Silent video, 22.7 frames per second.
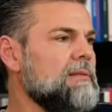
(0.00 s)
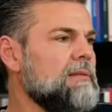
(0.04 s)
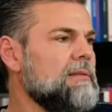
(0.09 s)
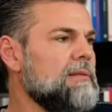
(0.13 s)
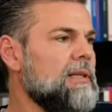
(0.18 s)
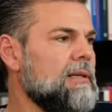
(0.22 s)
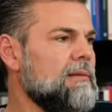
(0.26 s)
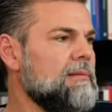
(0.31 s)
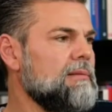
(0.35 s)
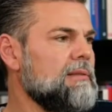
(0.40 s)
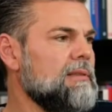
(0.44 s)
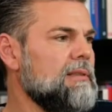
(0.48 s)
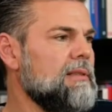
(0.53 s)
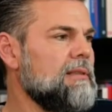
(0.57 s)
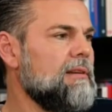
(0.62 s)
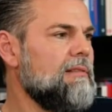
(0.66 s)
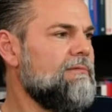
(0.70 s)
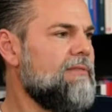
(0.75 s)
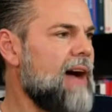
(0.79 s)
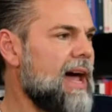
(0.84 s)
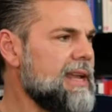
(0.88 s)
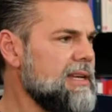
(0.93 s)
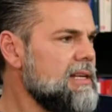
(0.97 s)
was wir hier gerade
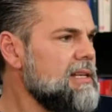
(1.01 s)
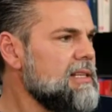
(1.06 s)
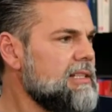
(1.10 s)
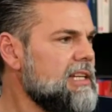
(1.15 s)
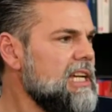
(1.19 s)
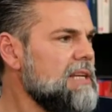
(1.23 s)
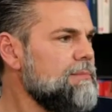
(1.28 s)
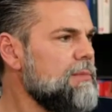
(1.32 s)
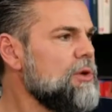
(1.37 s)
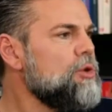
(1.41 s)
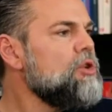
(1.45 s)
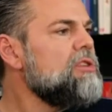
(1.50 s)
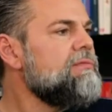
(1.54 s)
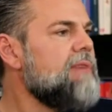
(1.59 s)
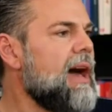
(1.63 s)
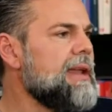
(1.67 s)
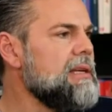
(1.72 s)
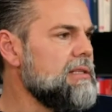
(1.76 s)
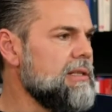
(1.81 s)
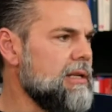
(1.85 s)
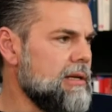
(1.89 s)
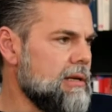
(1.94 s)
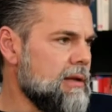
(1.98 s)
waren. Wandel kriegt man durch
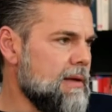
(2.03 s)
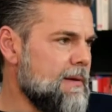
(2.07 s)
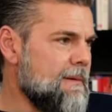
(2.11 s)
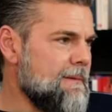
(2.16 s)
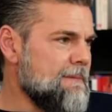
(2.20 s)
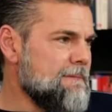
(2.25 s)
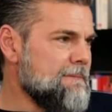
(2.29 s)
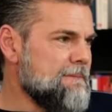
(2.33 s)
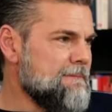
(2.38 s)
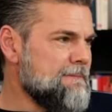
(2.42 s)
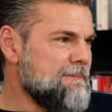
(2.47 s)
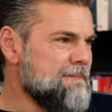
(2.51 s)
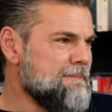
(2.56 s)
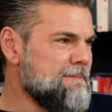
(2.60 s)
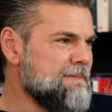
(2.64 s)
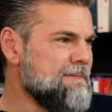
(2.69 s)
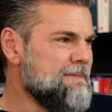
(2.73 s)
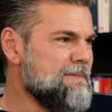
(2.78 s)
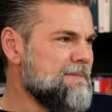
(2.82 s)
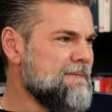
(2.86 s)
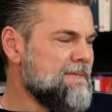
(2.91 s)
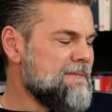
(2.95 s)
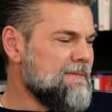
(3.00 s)
Wandeln hin. Ja.
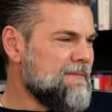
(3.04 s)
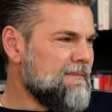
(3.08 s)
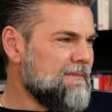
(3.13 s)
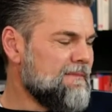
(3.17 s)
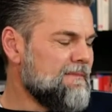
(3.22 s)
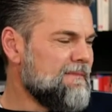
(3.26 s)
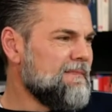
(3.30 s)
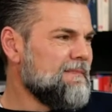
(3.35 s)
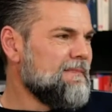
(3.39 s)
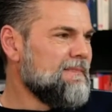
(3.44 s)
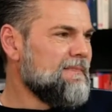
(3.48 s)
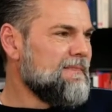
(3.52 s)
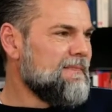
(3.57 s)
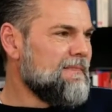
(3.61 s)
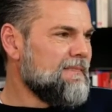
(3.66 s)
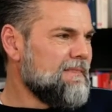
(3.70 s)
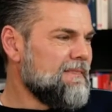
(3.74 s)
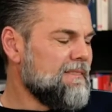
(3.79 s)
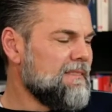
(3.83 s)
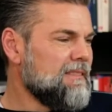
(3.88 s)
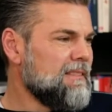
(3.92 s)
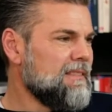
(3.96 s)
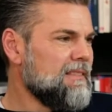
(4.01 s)
Ähm,
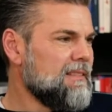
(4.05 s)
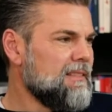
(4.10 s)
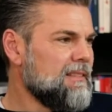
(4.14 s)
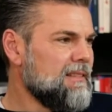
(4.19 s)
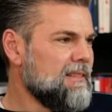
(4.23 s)
die einen